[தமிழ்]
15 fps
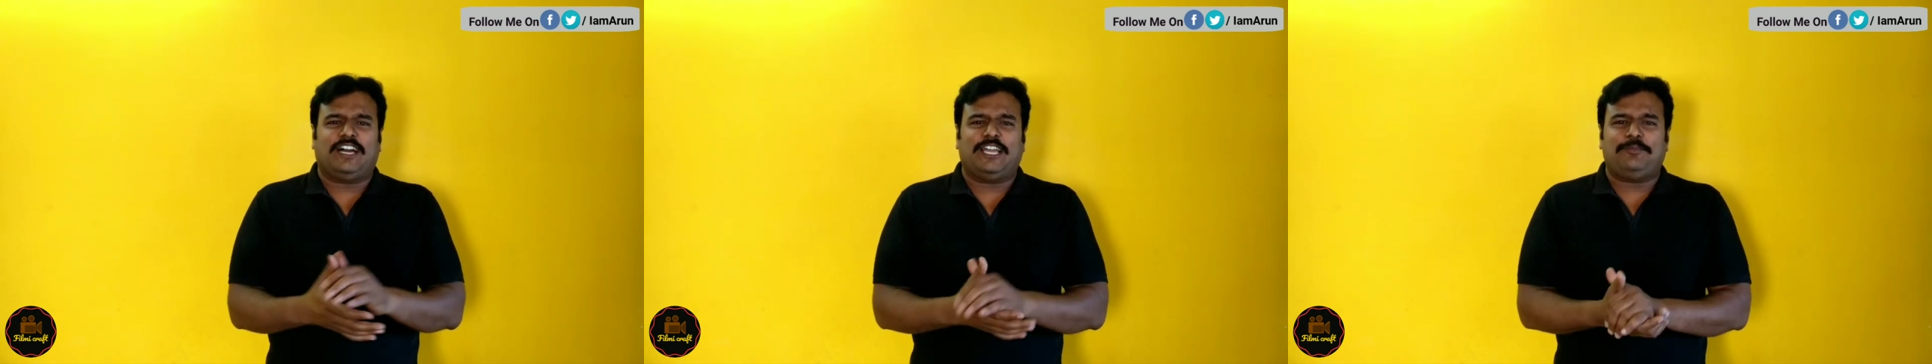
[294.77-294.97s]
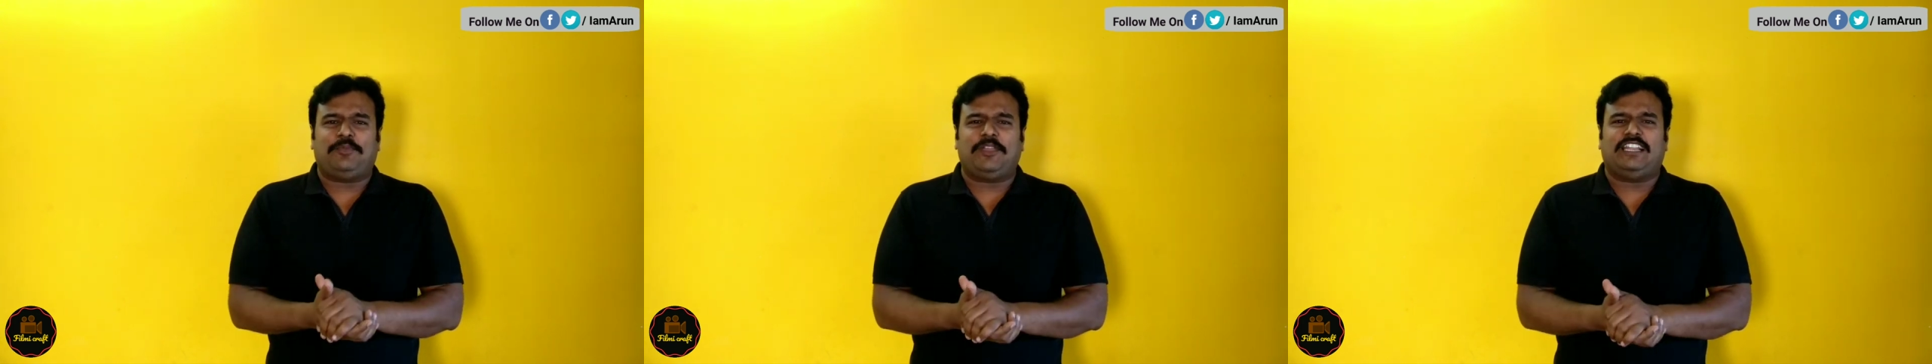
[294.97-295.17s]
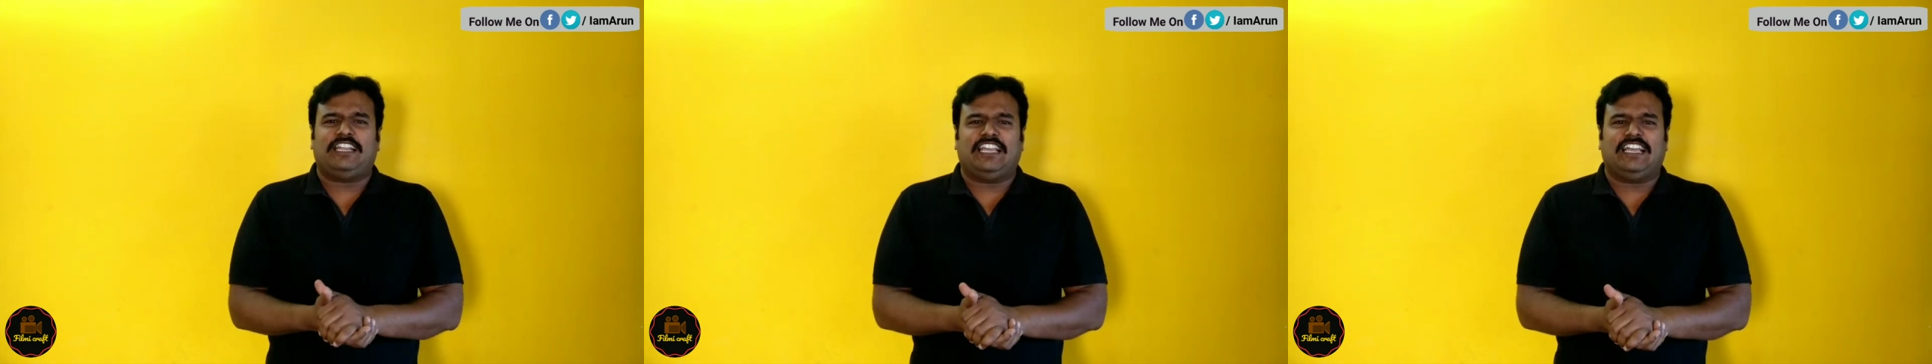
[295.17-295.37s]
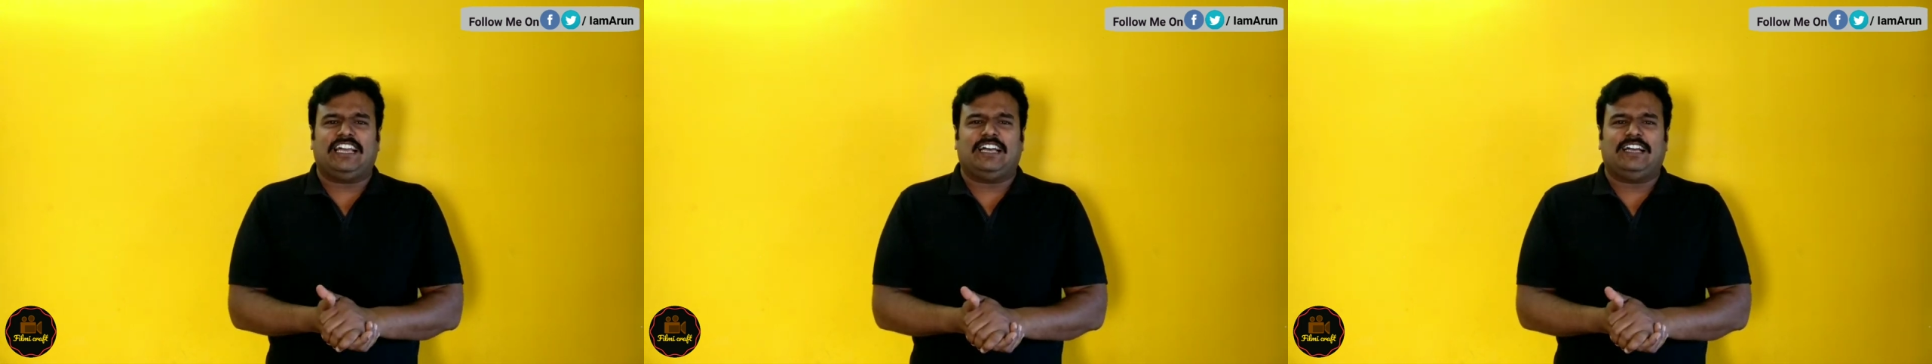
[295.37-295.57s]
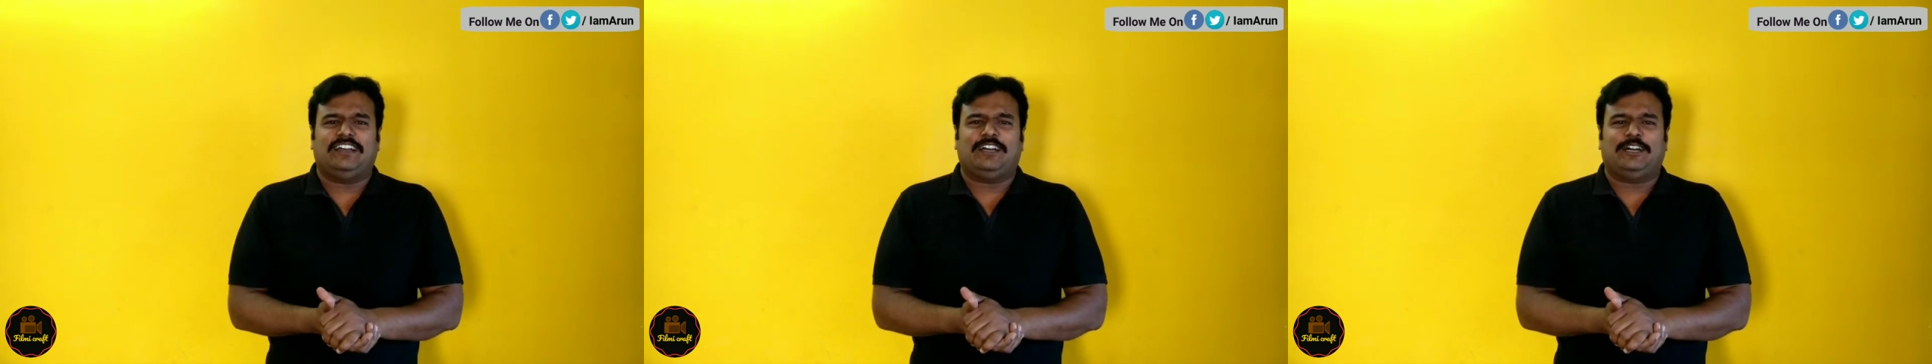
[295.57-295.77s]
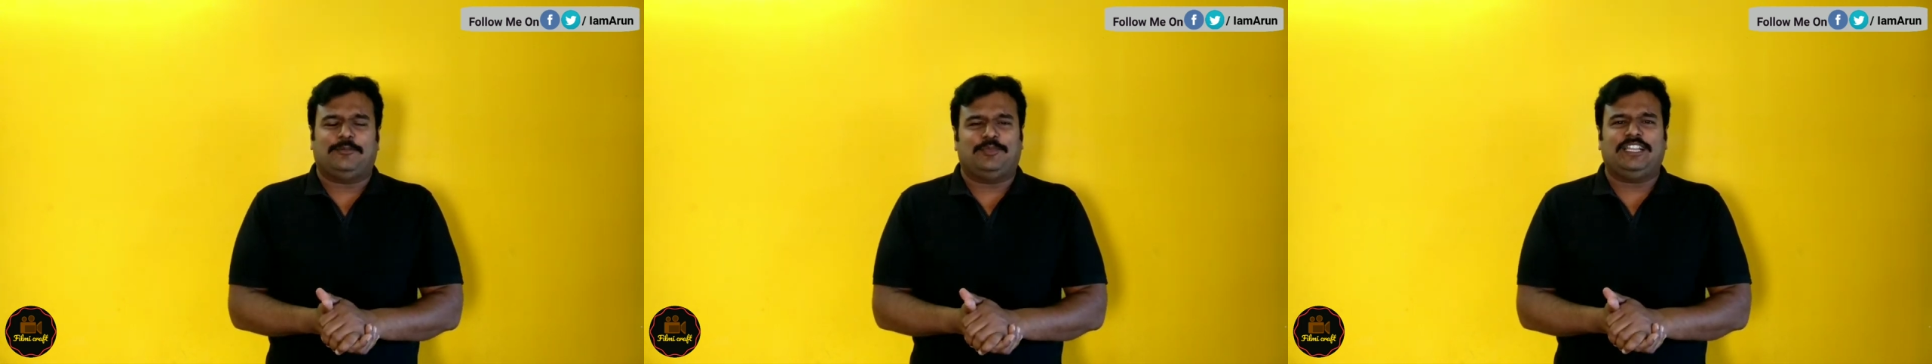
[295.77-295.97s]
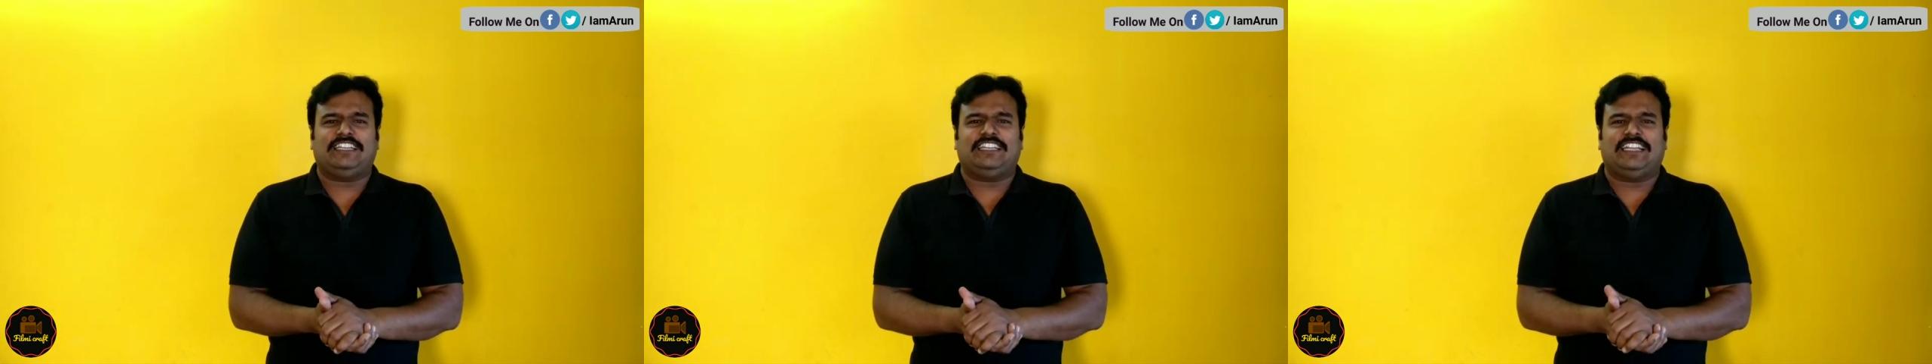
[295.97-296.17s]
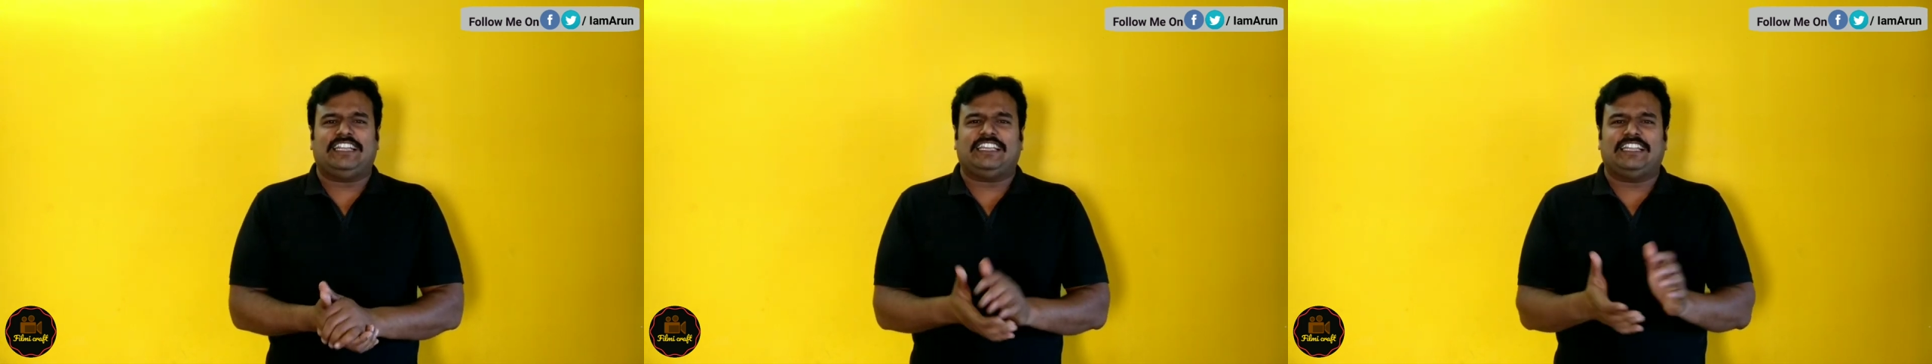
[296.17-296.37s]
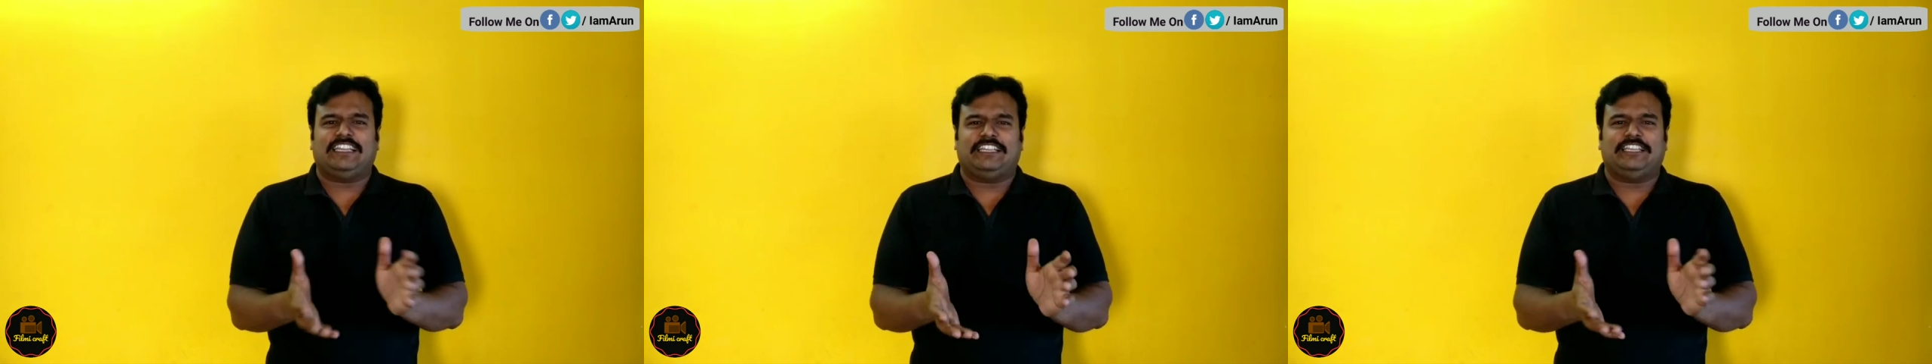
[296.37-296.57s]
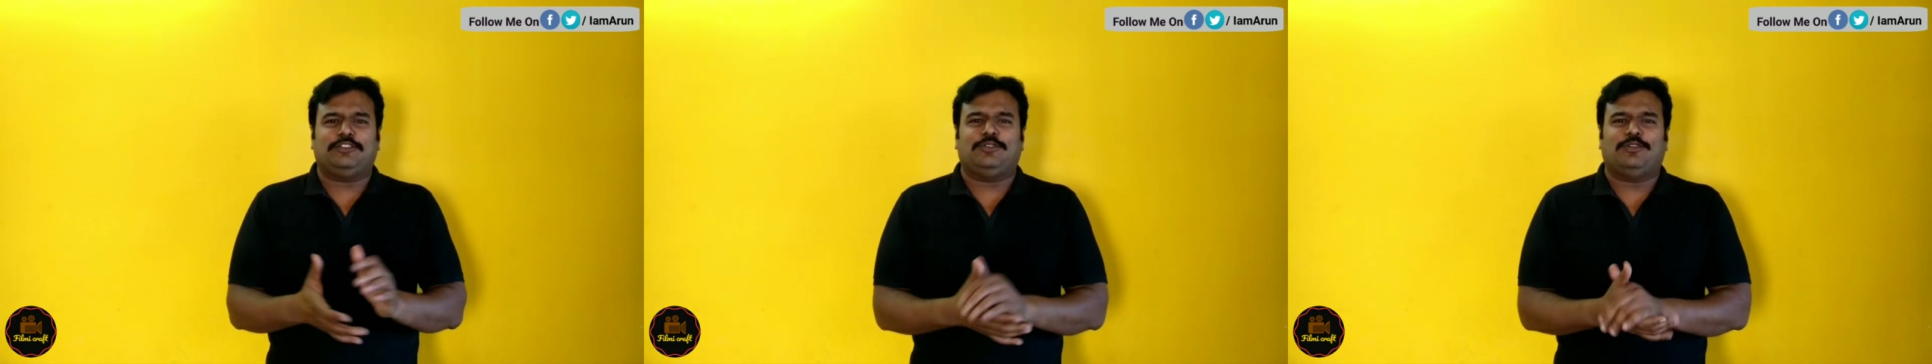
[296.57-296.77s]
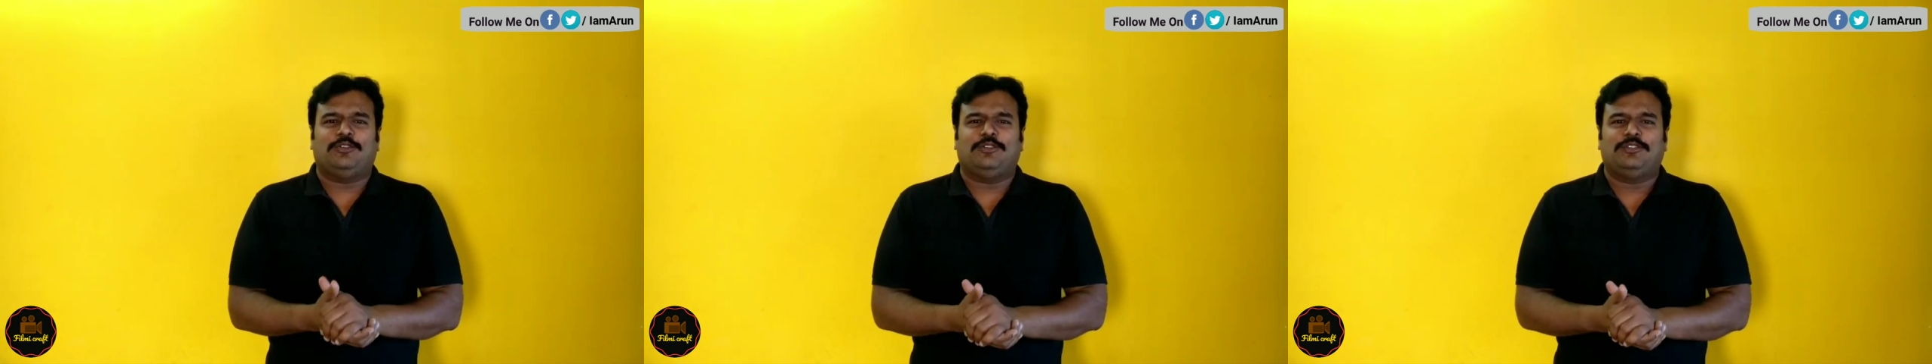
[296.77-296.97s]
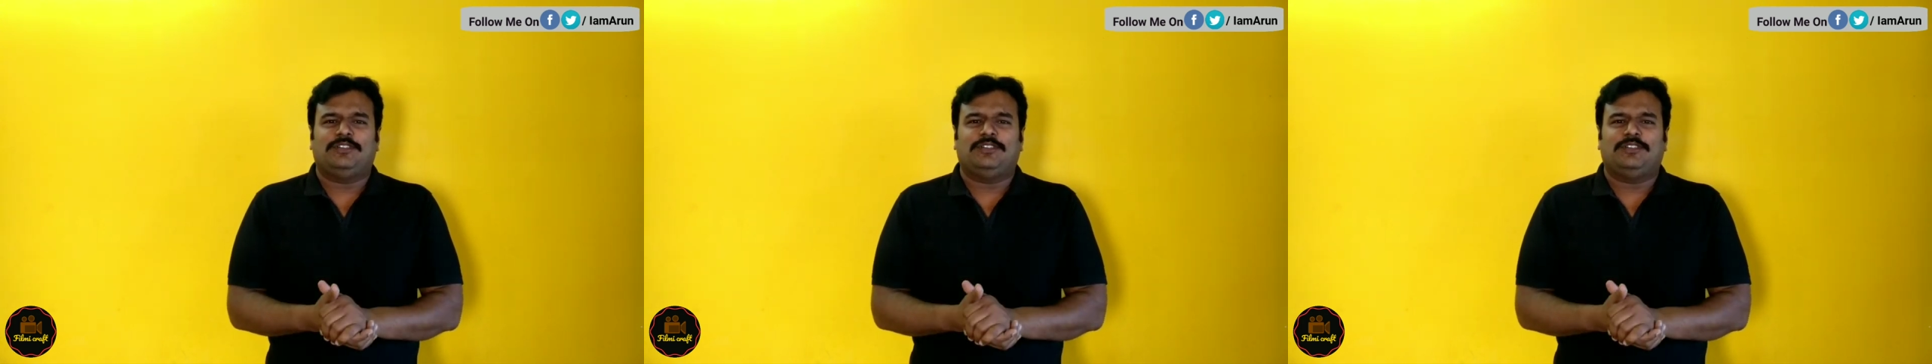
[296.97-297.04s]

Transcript: வாய்ப்பே இல்லையா அப்படின்னு நினைக்கிற ஹீரோ